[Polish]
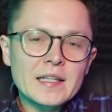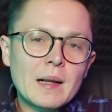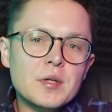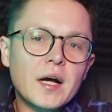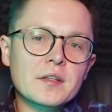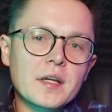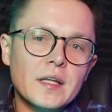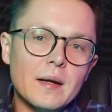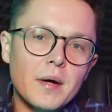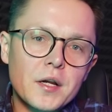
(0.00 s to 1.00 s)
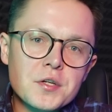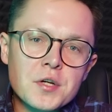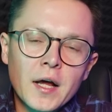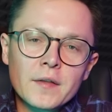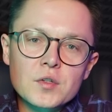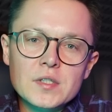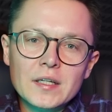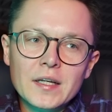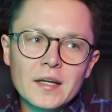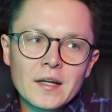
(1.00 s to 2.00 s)
Dla mnie Andrzej Kramaricz to jest
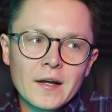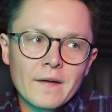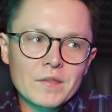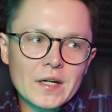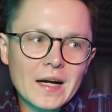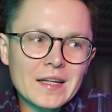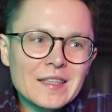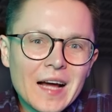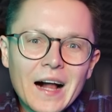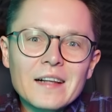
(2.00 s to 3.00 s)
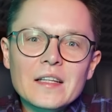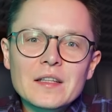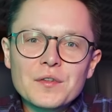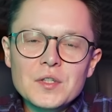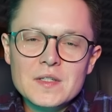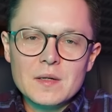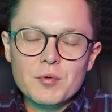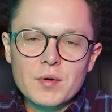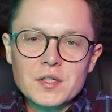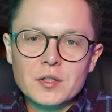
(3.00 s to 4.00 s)
takie taka idealna definicja
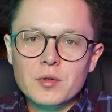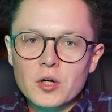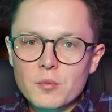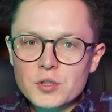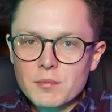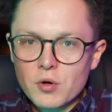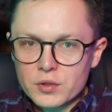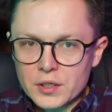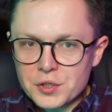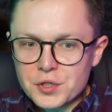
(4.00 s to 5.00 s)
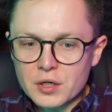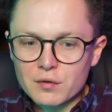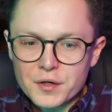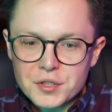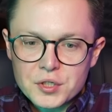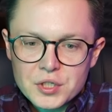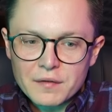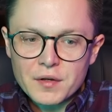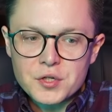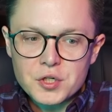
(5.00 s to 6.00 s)
piłkarza, którego możemy określić jako właśnie
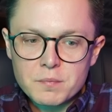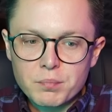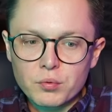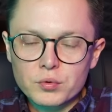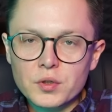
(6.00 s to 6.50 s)
9,5.